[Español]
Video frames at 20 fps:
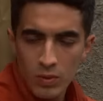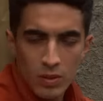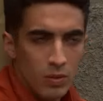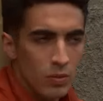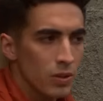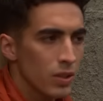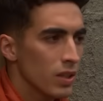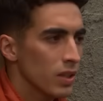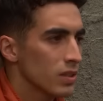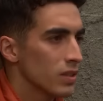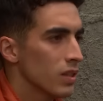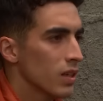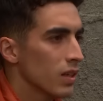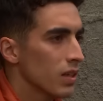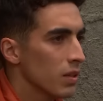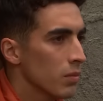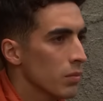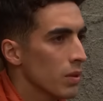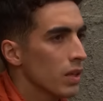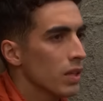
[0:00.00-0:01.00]
Le voy a decir a
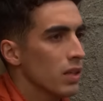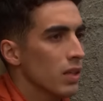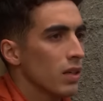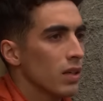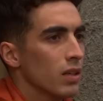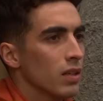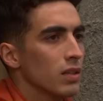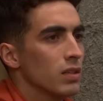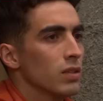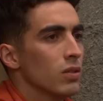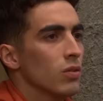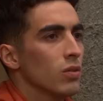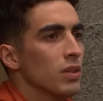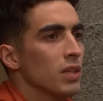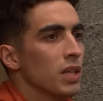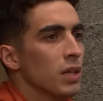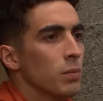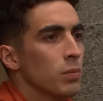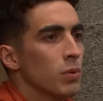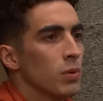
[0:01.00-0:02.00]
Kimberly que regresé con
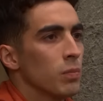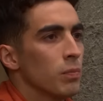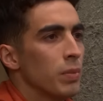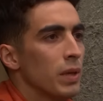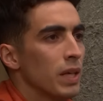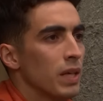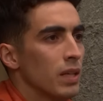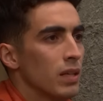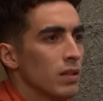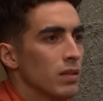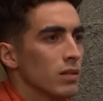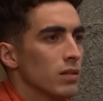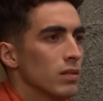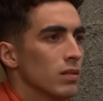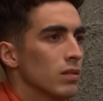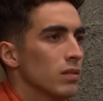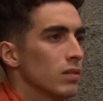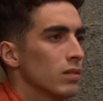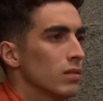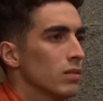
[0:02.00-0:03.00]
ella por pena.
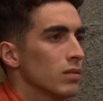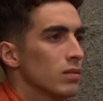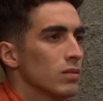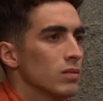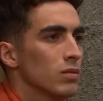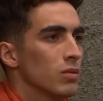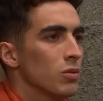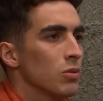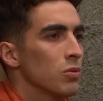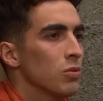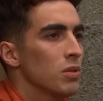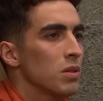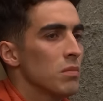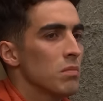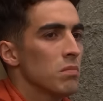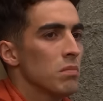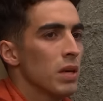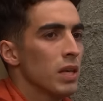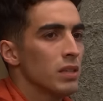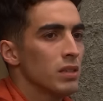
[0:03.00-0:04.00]
Soy un
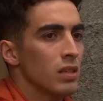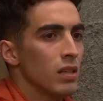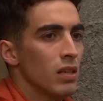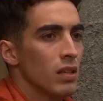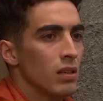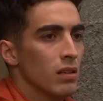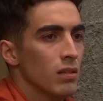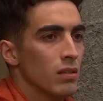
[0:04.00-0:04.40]
imbécil.